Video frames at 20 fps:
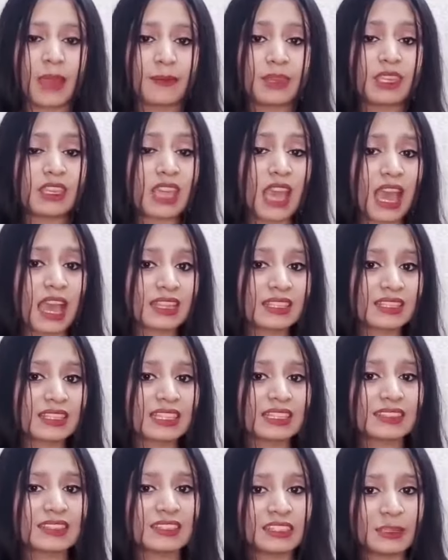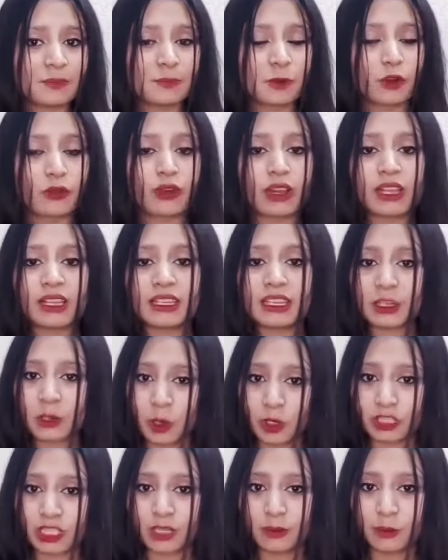আমি আজ যে তিনটি প্রোফাইল নিয়ে
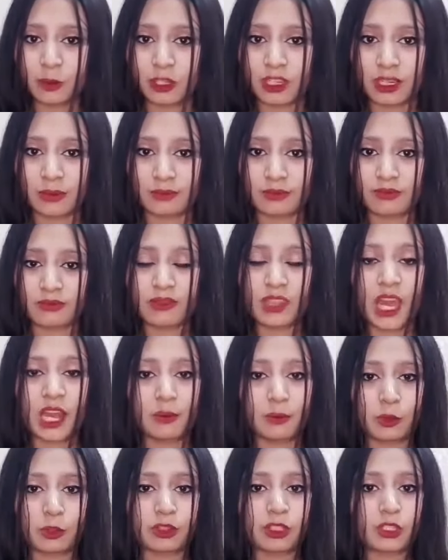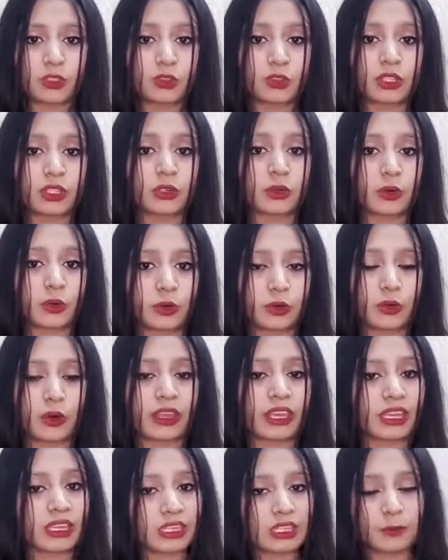কথা বললাম তার মধ্যে যদি কোনো
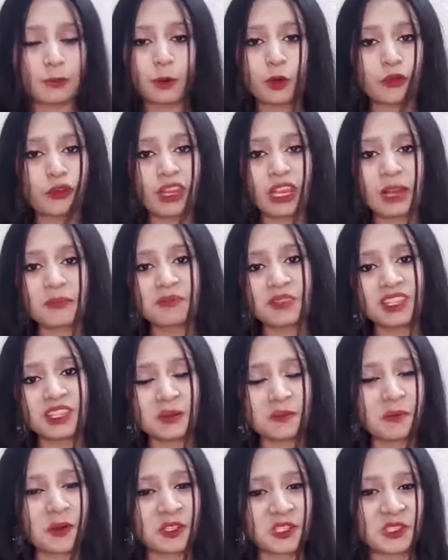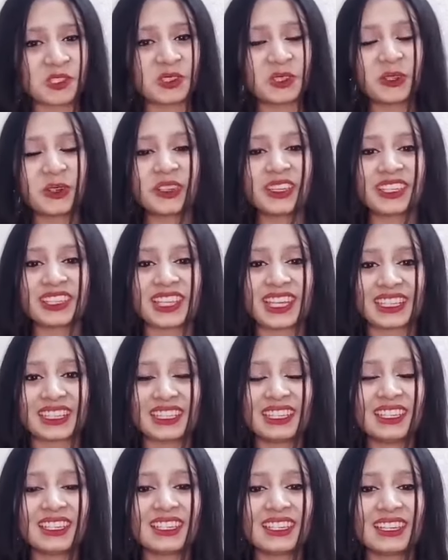একটি প্রোফাইল আপনাদের পছন্দ হয়ে
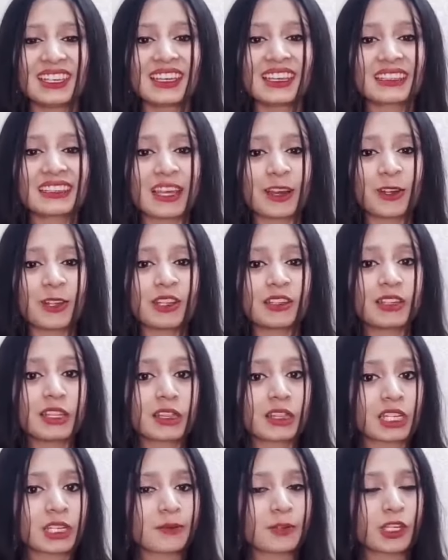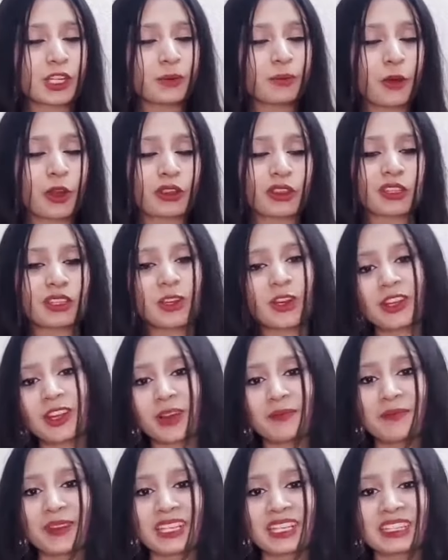থাকে তাহলে ডিসক্রিপশন বক্সে দেওয়া
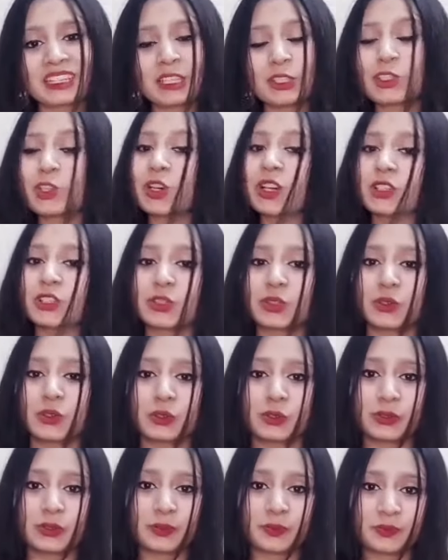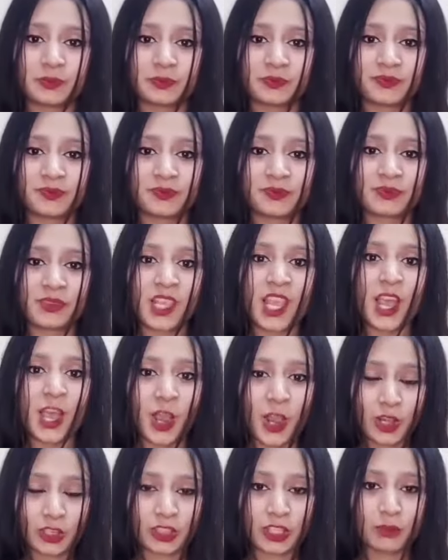নাম্বারটিতে যোগাযোগ করুন
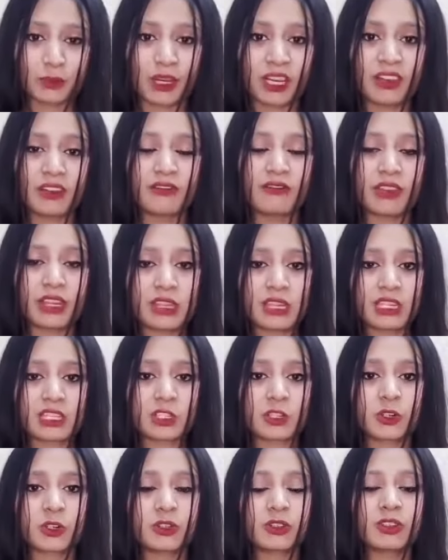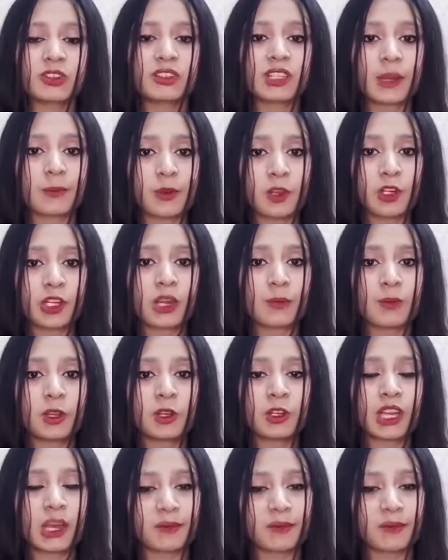অথবা ভিজিট করুন ডাব্লিউ ডট